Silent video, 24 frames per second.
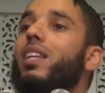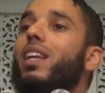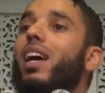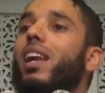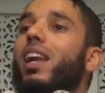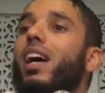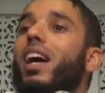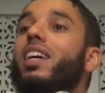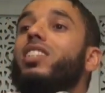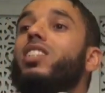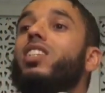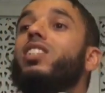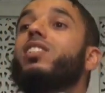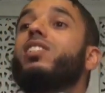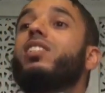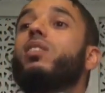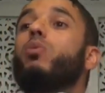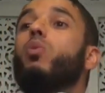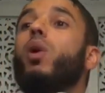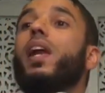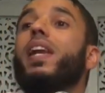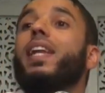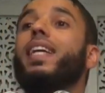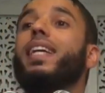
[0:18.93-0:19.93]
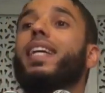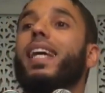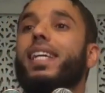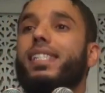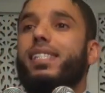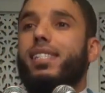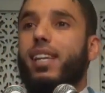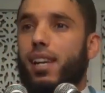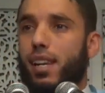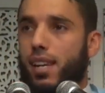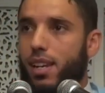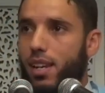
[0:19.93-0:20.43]
min al-ajzi wal
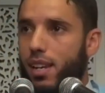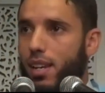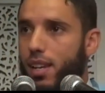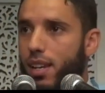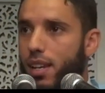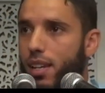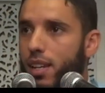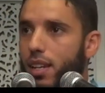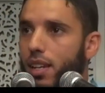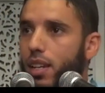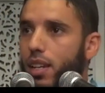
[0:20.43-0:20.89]
kasal.